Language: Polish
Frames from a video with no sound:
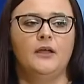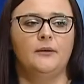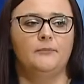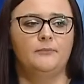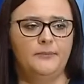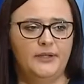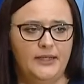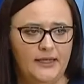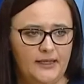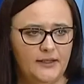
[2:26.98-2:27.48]

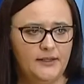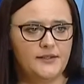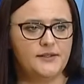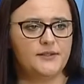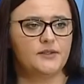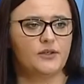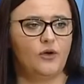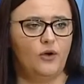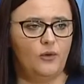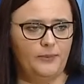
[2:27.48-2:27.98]

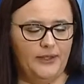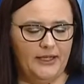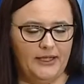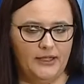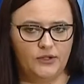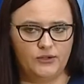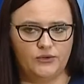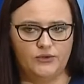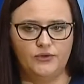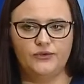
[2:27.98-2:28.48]
miejsc,
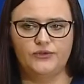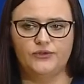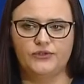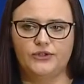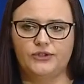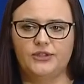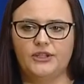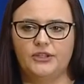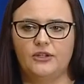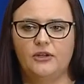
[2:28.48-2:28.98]
obiektów
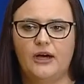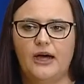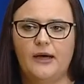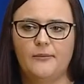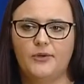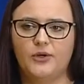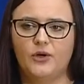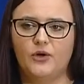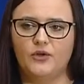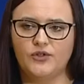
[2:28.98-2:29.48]
do tego,
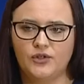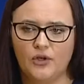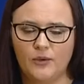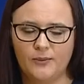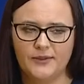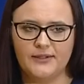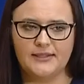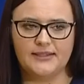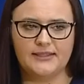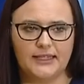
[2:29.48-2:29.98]
aby
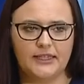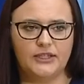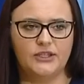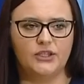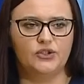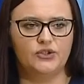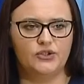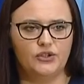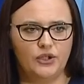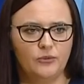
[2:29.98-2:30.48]
osoby z
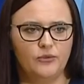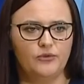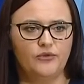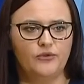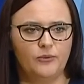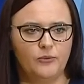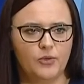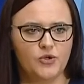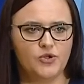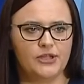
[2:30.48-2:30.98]
takich
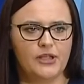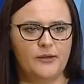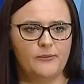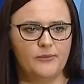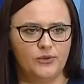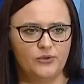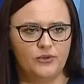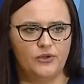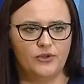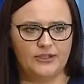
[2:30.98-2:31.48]
domów można
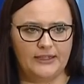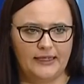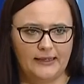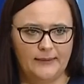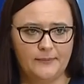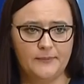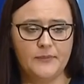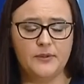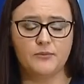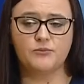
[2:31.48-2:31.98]
było
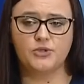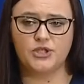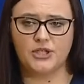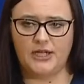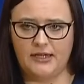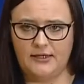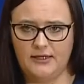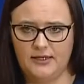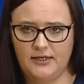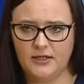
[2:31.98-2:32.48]
tam
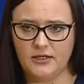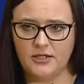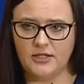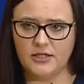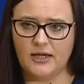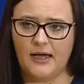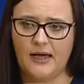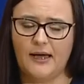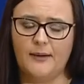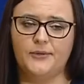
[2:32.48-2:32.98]
przenieść,
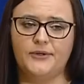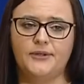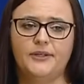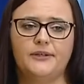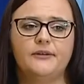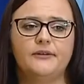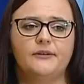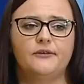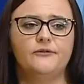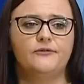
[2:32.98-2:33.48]

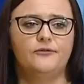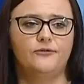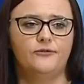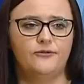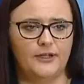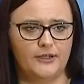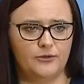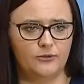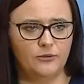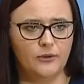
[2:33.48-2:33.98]
aby w
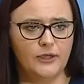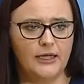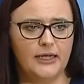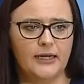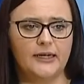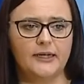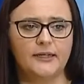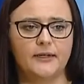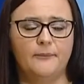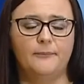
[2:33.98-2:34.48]

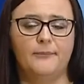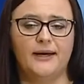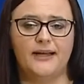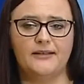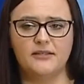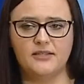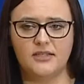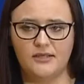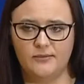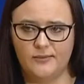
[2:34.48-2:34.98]
warunkach
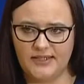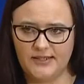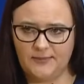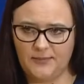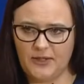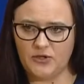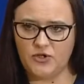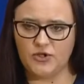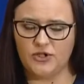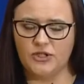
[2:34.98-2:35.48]
bardziej
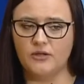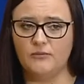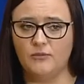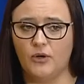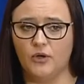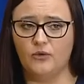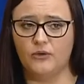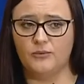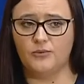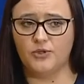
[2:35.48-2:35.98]
bezpiecznych
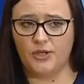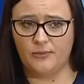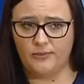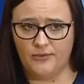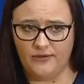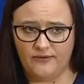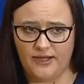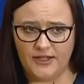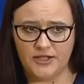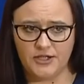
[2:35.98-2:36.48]
mogły
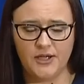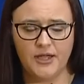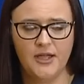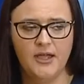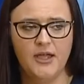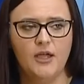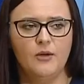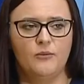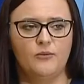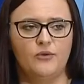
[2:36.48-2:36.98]
przebywać.
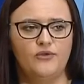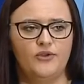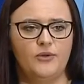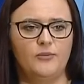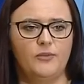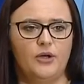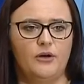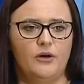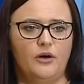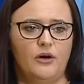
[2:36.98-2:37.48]

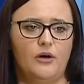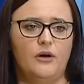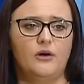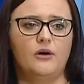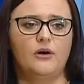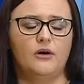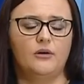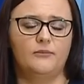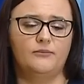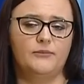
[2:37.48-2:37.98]
Mówimy
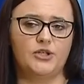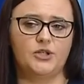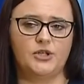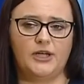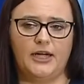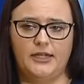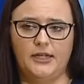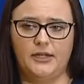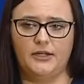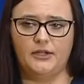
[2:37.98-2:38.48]
o
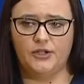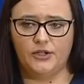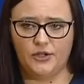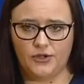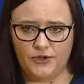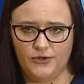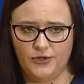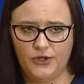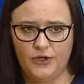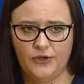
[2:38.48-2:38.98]
mieszkaniach
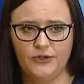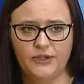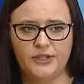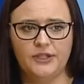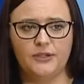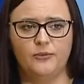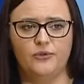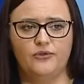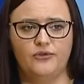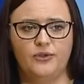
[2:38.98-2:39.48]

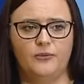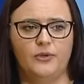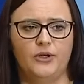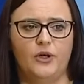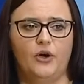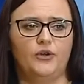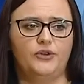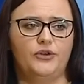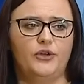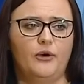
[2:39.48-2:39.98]
chronionych, mówimy
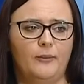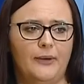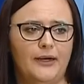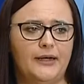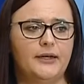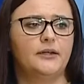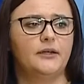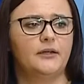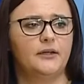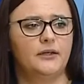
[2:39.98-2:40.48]
o
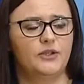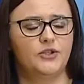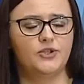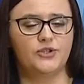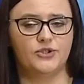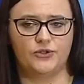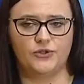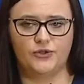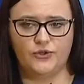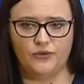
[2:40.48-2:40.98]
domach
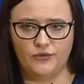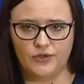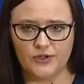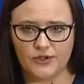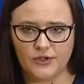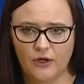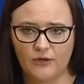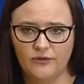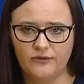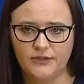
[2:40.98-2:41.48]

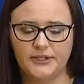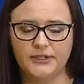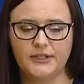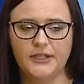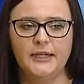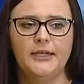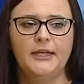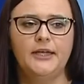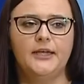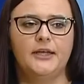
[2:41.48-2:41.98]
środowiskowych,
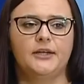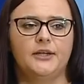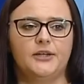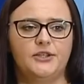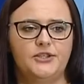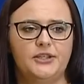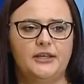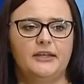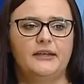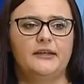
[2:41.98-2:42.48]

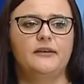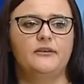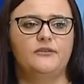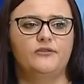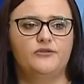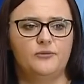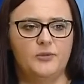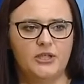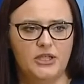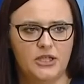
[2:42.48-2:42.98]
gdzie
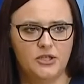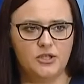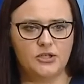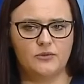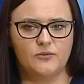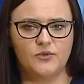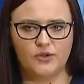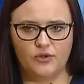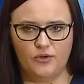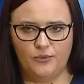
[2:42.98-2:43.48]
w
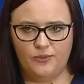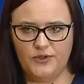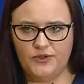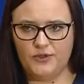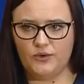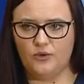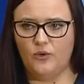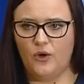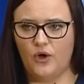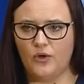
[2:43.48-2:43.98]
mniejszym
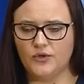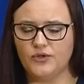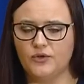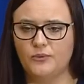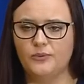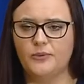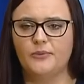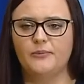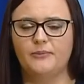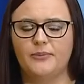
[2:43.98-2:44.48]
skupisku
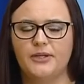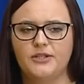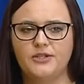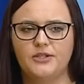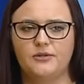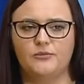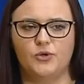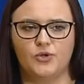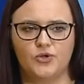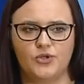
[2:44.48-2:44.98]
osób
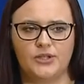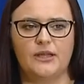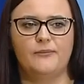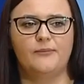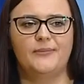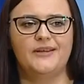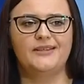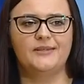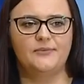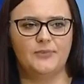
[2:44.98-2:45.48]
będzie można
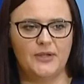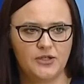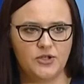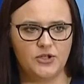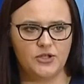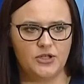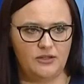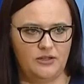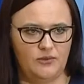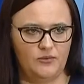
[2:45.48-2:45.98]

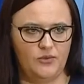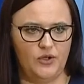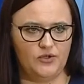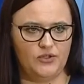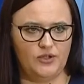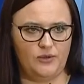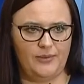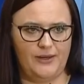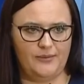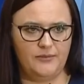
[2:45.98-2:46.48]
bezpiecznie tymi
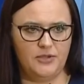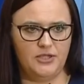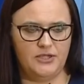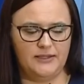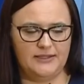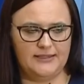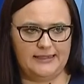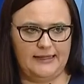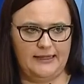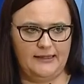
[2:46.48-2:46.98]
osobami się
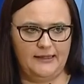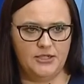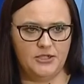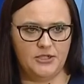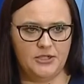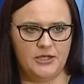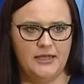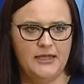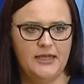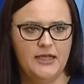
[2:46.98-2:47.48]

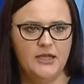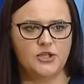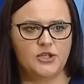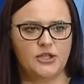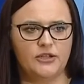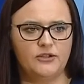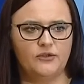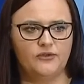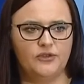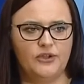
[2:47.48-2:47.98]
znaleźć.
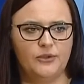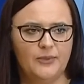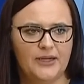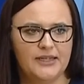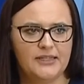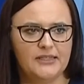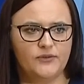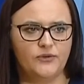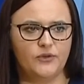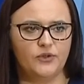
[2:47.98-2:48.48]
Szanowni
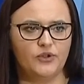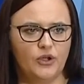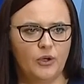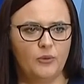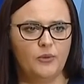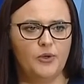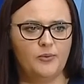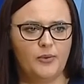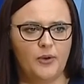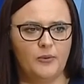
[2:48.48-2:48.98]
Państwo,
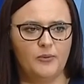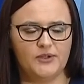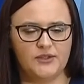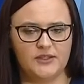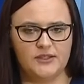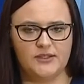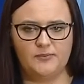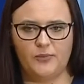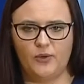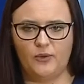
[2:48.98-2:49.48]
domy
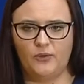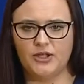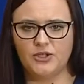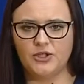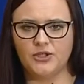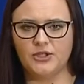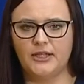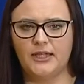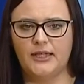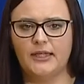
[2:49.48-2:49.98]
pomocy
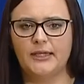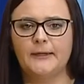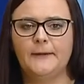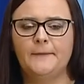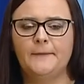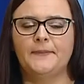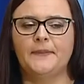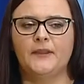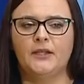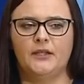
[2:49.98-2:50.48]
społecznej,
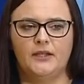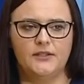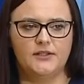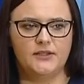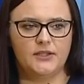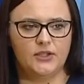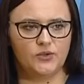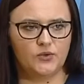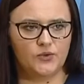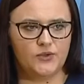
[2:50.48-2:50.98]

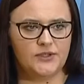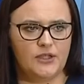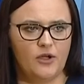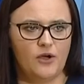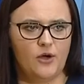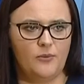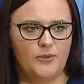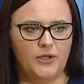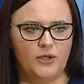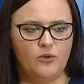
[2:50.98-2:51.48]
instytucje
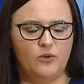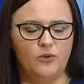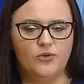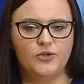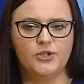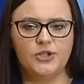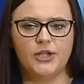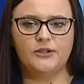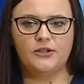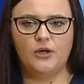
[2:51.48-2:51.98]

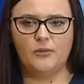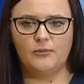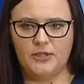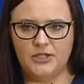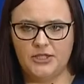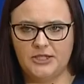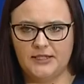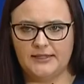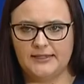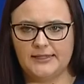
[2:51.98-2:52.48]
opiekuńcze, domy
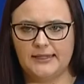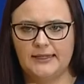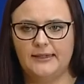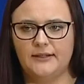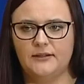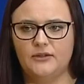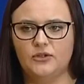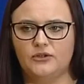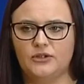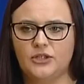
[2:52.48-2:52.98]
dziecka
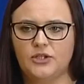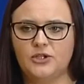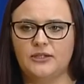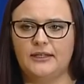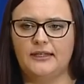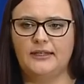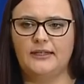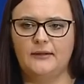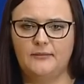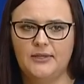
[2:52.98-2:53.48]
to też
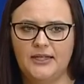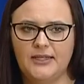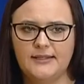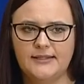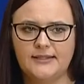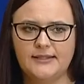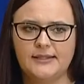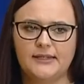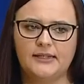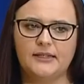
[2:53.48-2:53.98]
takie
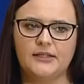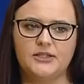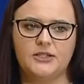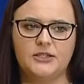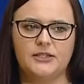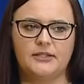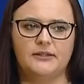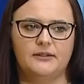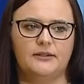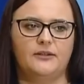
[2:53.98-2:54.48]
miejsca,
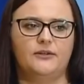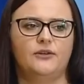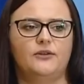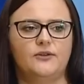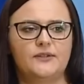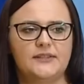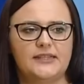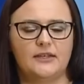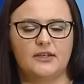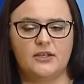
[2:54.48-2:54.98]
gdzie to
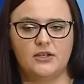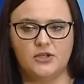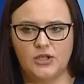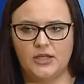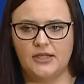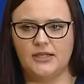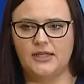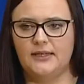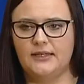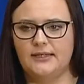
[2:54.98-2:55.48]

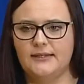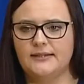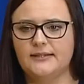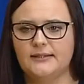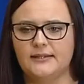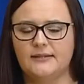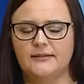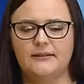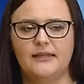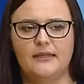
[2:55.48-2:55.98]
zarażenie
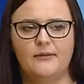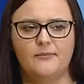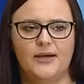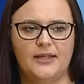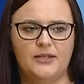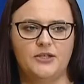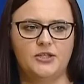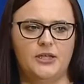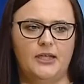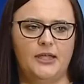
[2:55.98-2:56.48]
jest
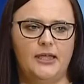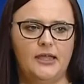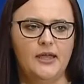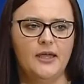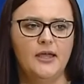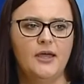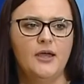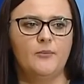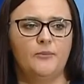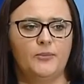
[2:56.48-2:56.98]
najbardziej
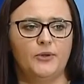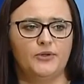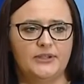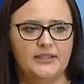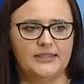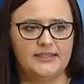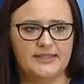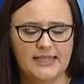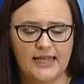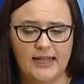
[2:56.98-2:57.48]

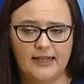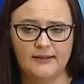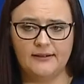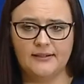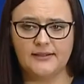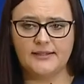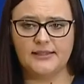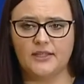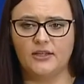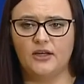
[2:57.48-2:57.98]

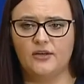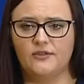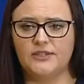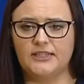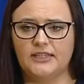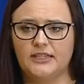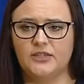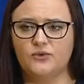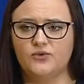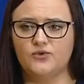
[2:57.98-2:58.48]
potencjalne z tego
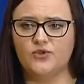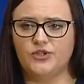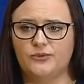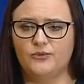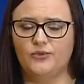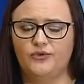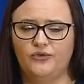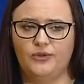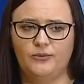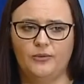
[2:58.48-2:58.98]
względu, że
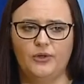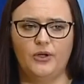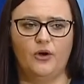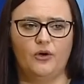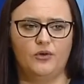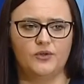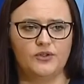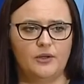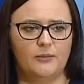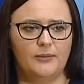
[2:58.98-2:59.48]
mówimy o
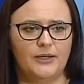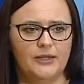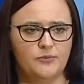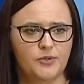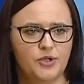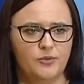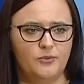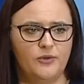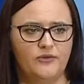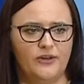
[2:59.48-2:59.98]
osobach
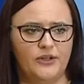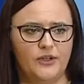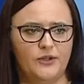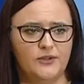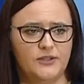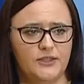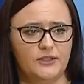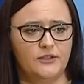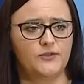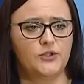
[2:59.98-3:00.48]

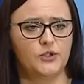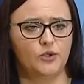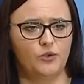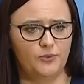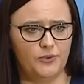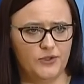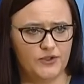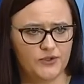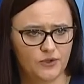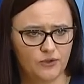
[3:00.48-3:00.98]
przebywających w
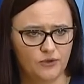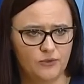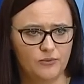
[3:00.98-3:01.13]
skupisku,